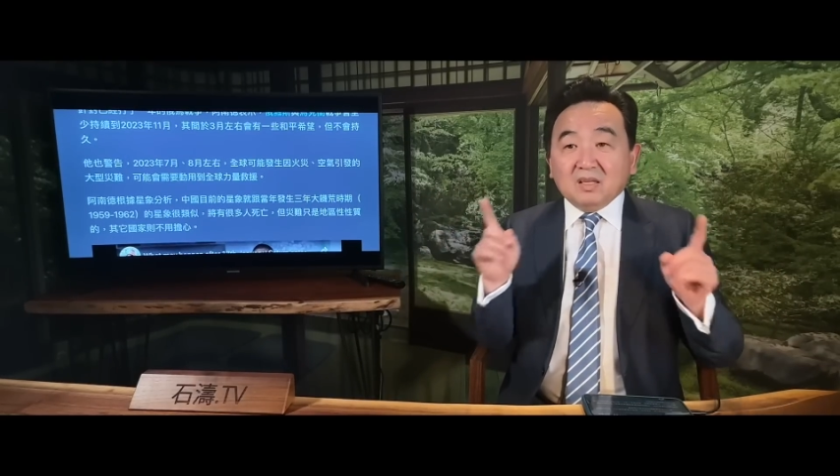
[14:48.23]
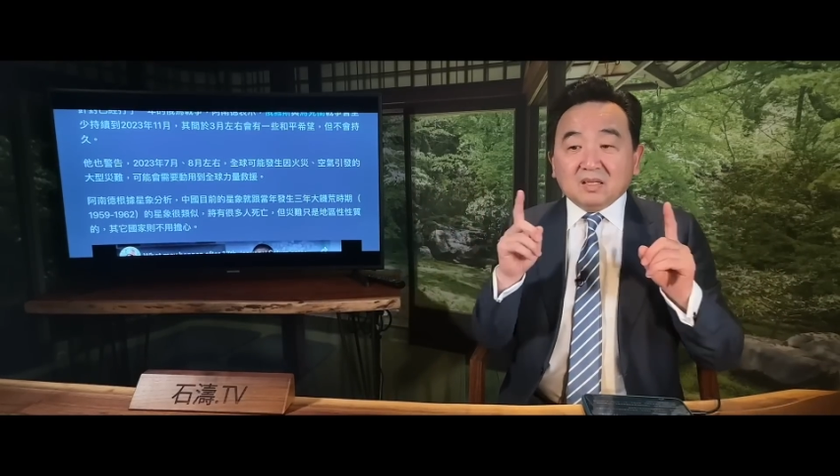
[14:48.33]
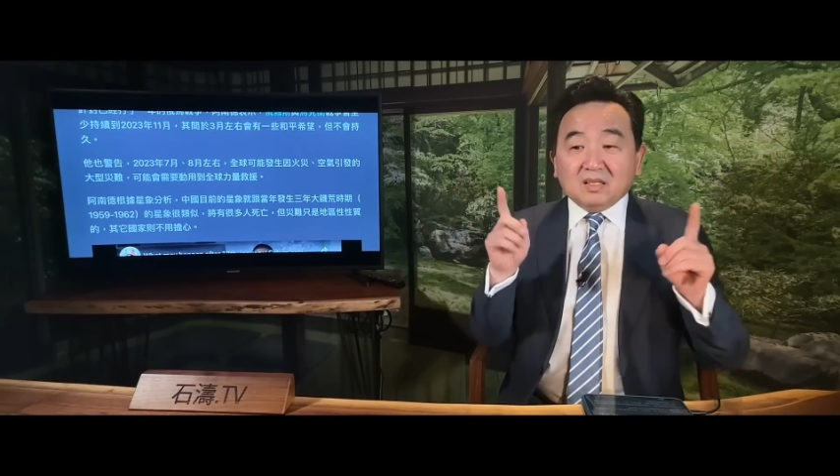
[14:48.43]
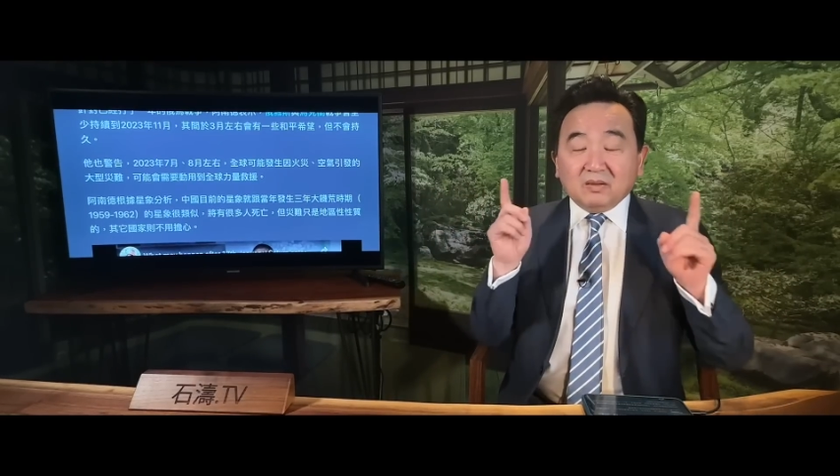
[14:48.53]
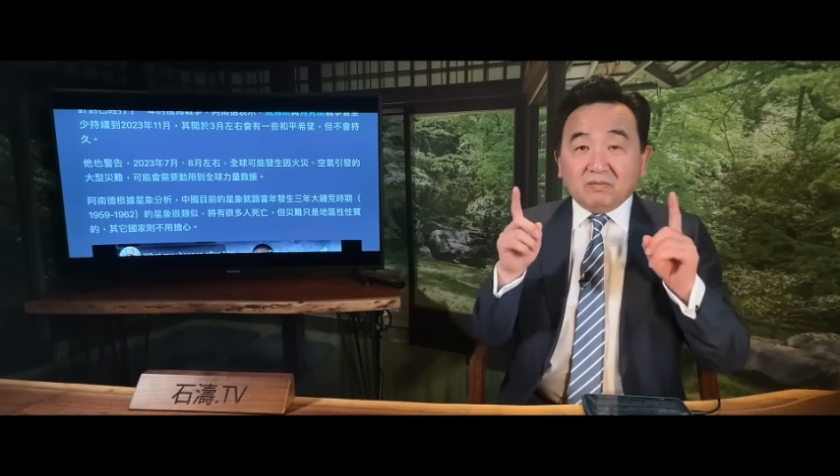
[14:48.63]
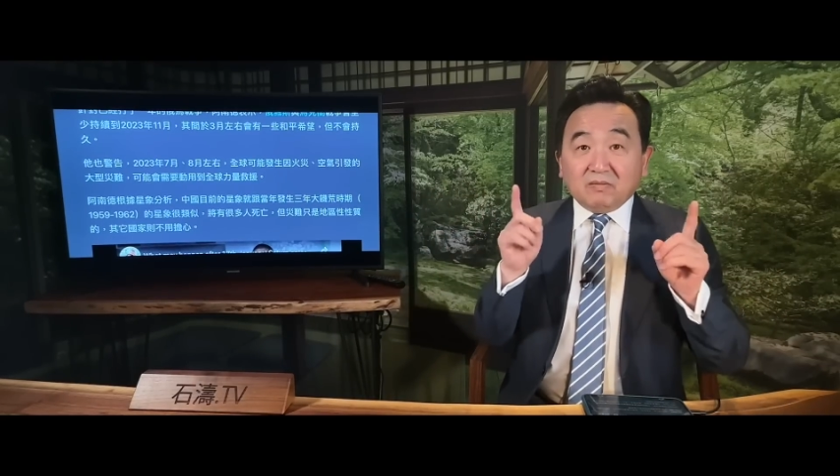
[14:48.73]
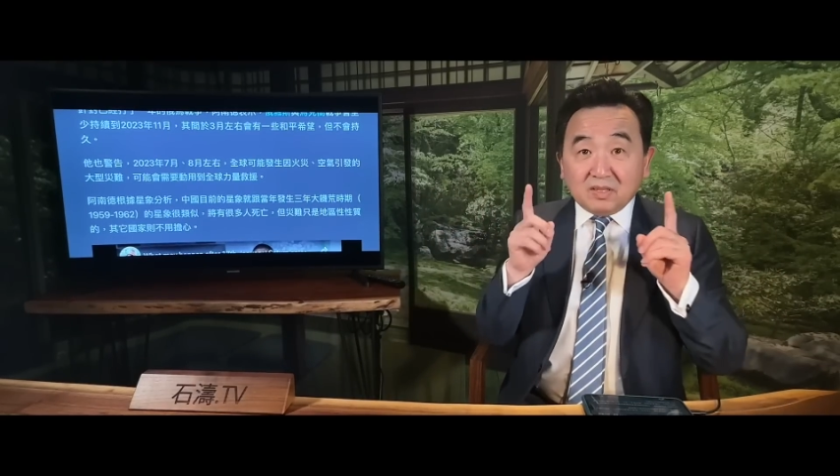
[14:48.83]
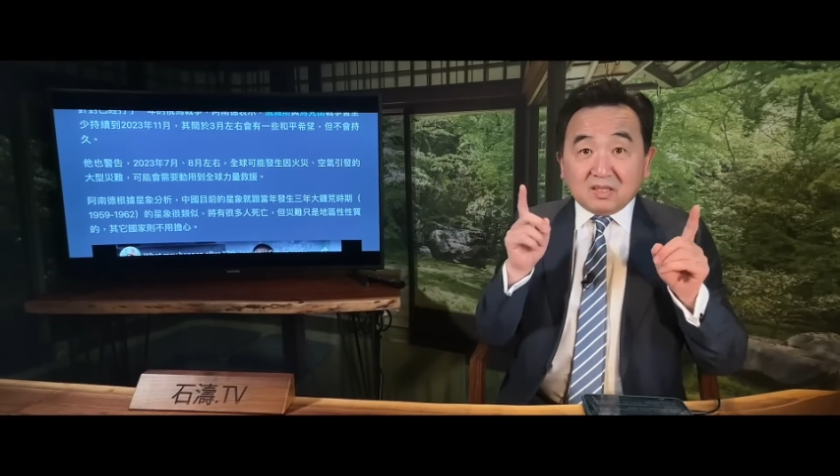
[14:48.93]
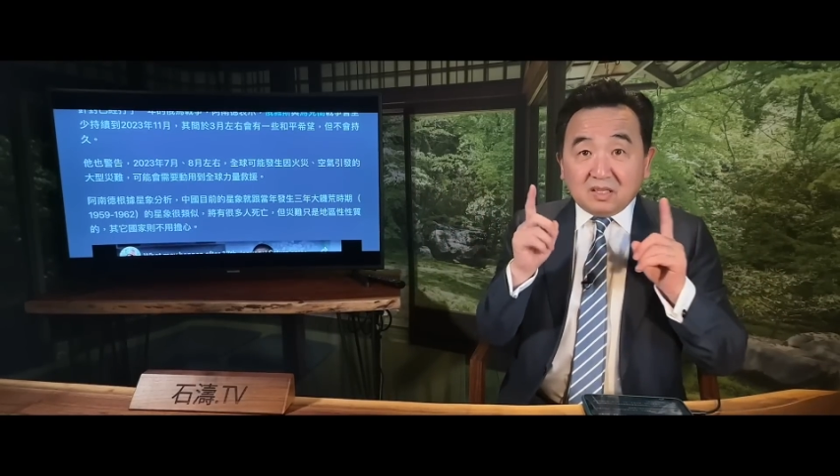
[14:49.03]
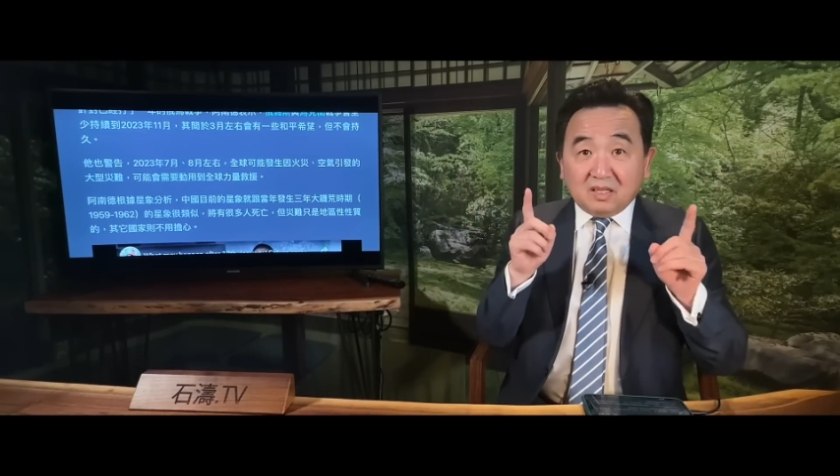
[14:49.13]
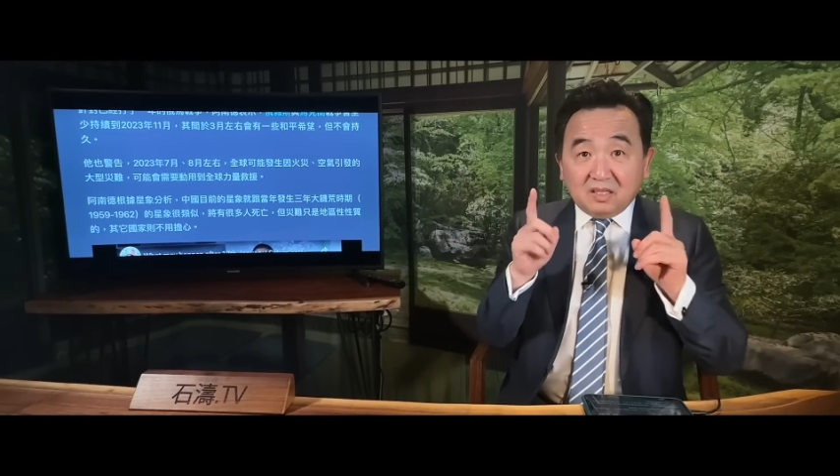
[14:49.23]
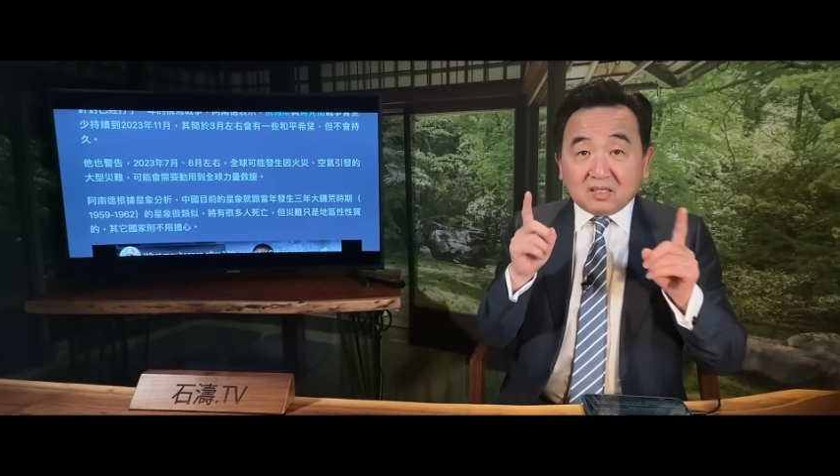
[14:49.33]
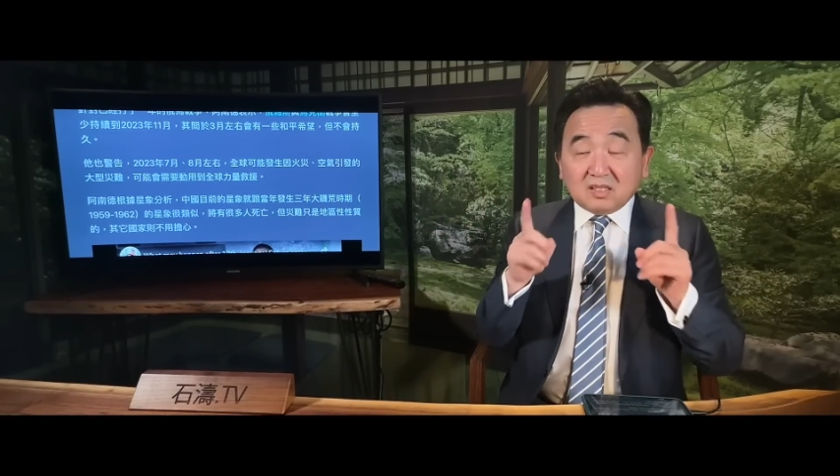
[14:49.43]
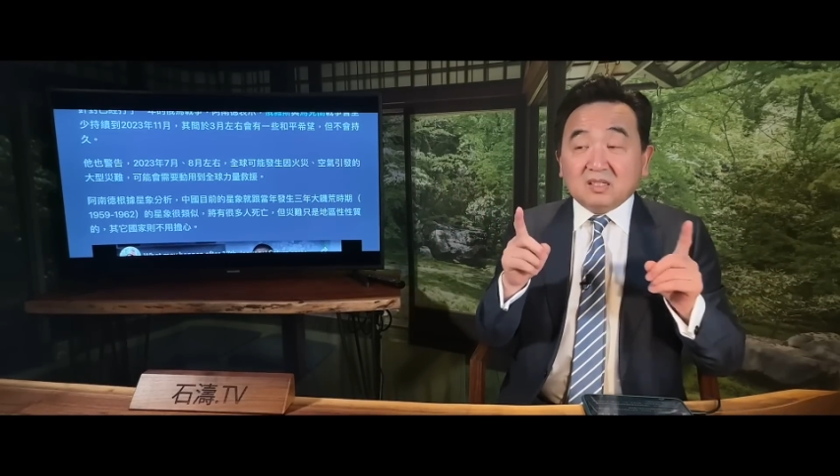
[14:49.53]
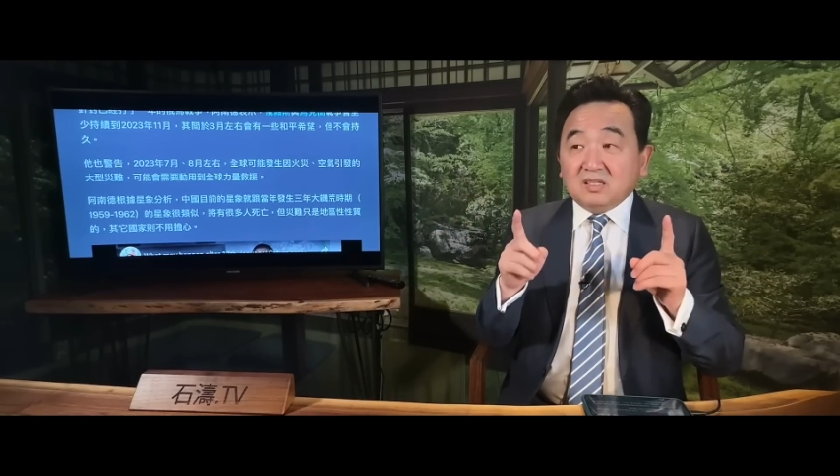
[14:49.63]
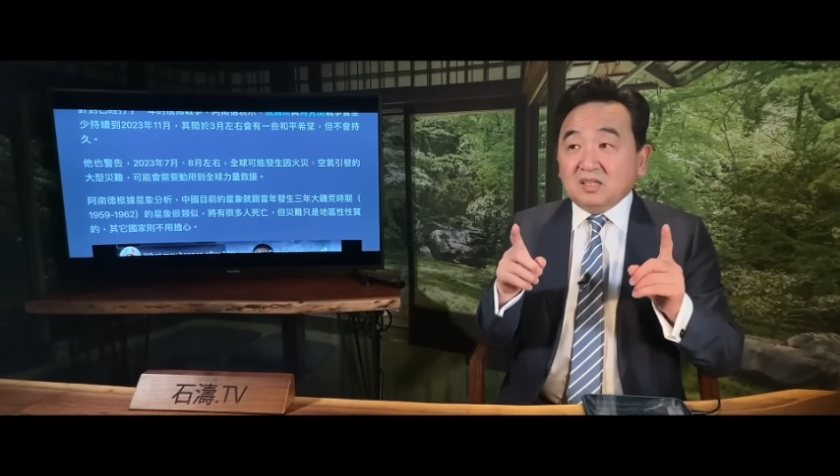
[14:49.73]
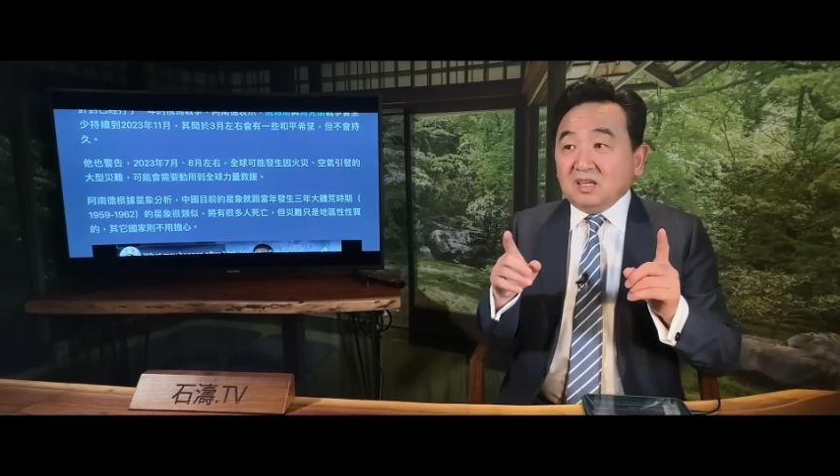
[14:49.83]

他的问题是，